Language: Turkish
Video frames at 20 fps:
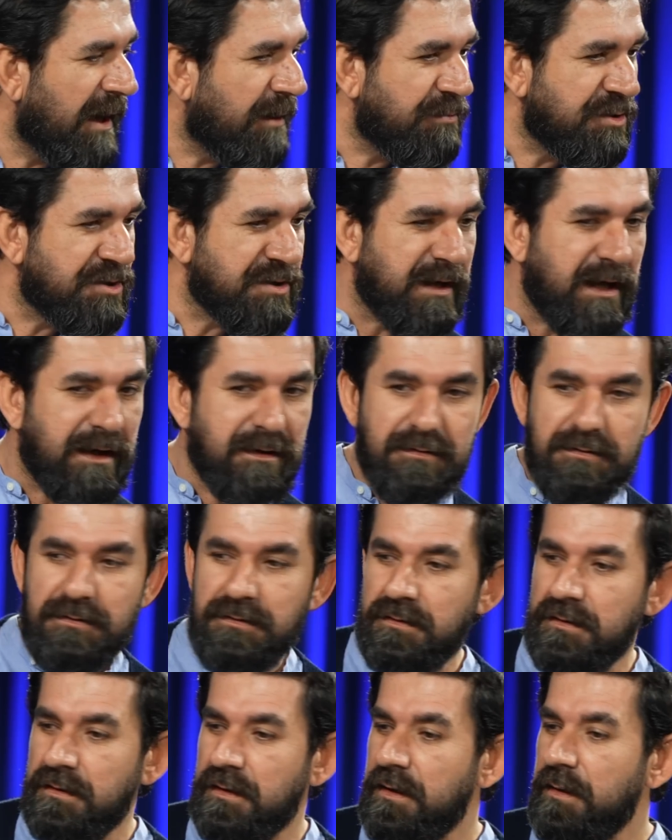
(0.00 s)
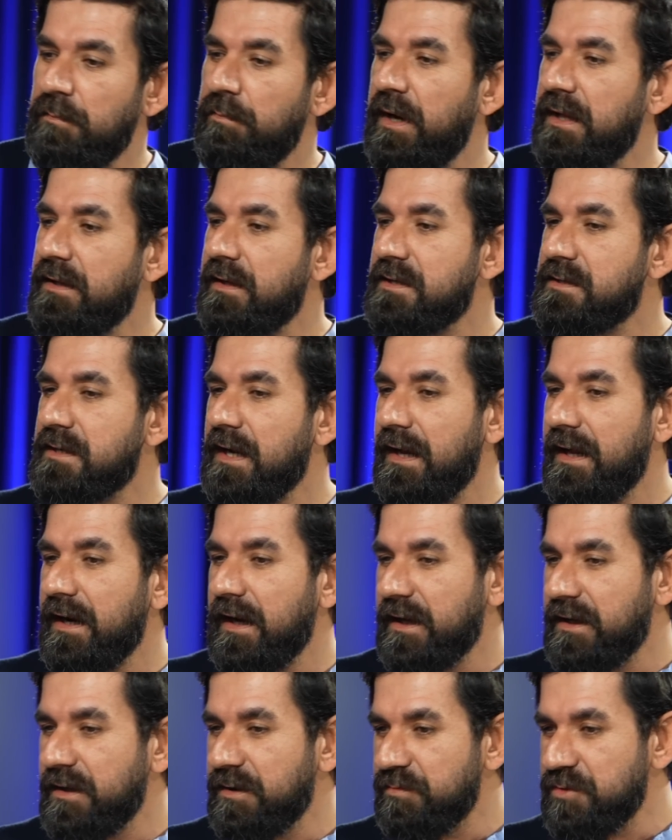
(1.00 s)
bakmışlar,
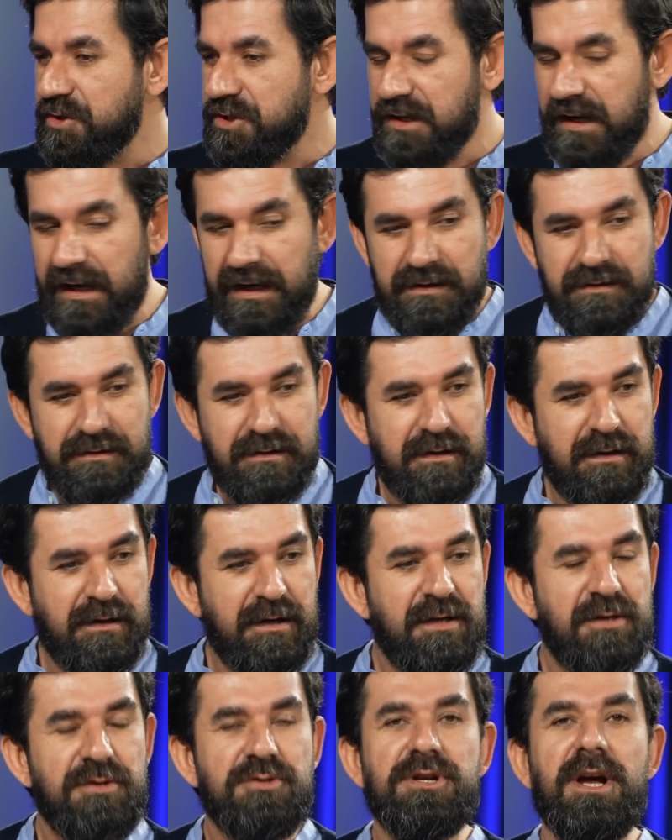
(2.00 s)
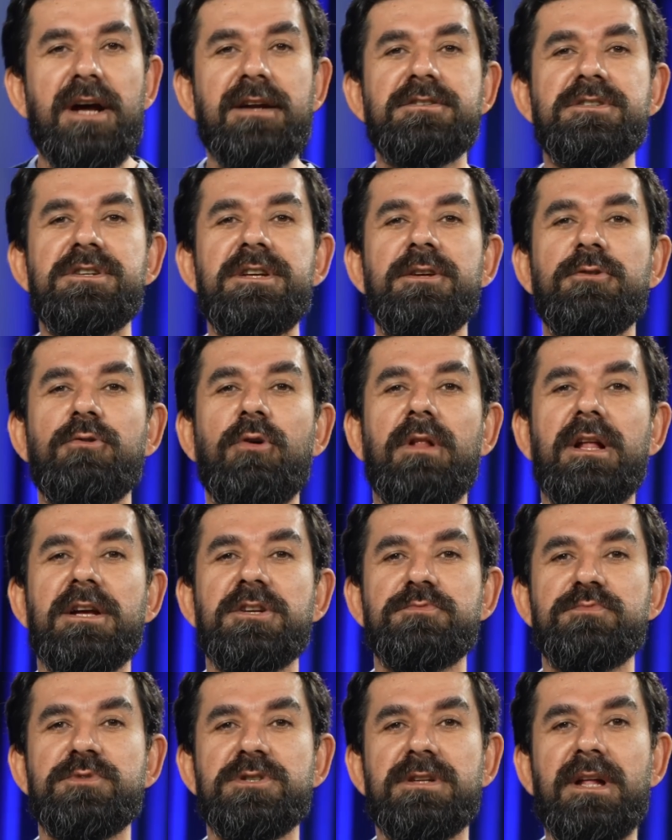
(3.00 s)
medreselere girmişler, çarşıyı
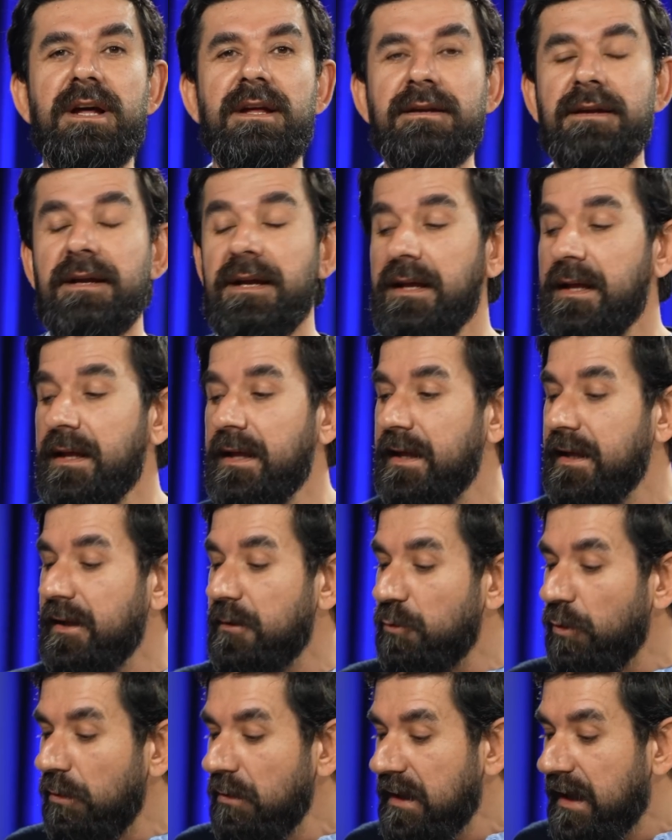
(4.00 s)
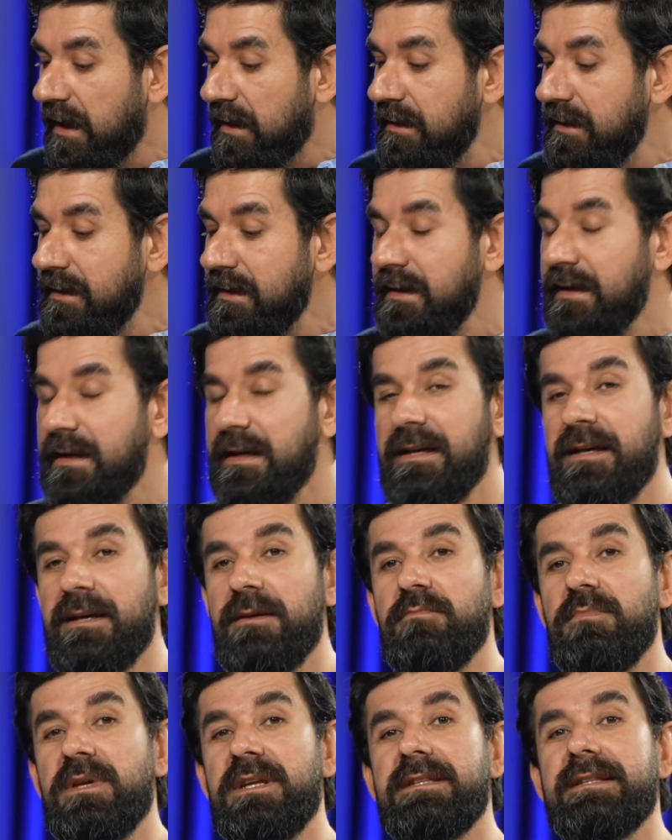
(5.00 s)
dolaşmışlar. Yolları
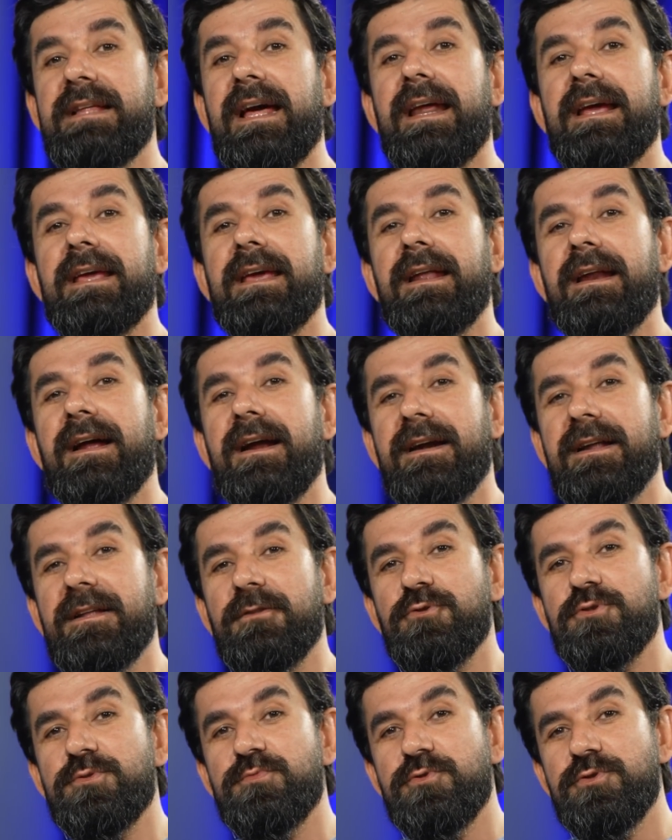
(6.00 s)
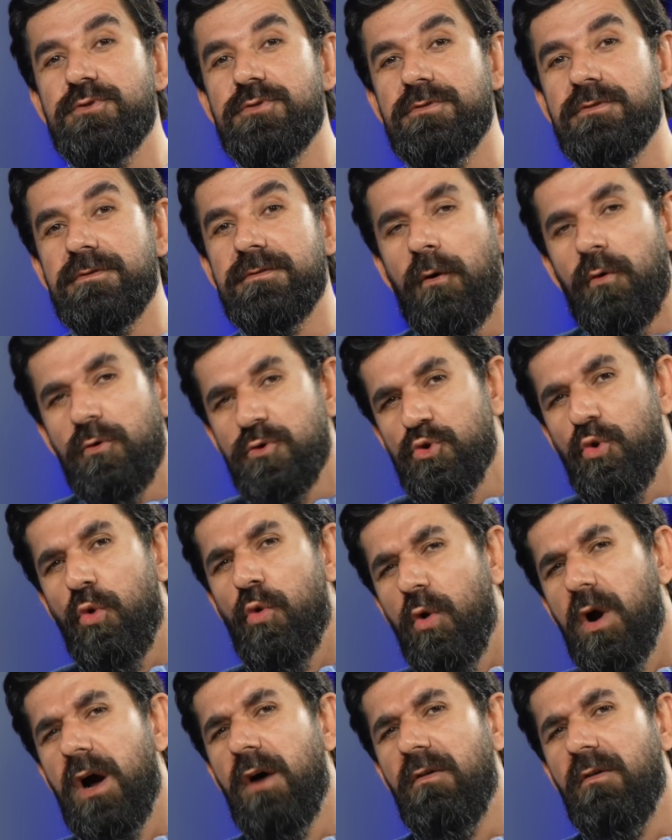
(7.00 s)
bir dere kenarına düşmüş. O soğuk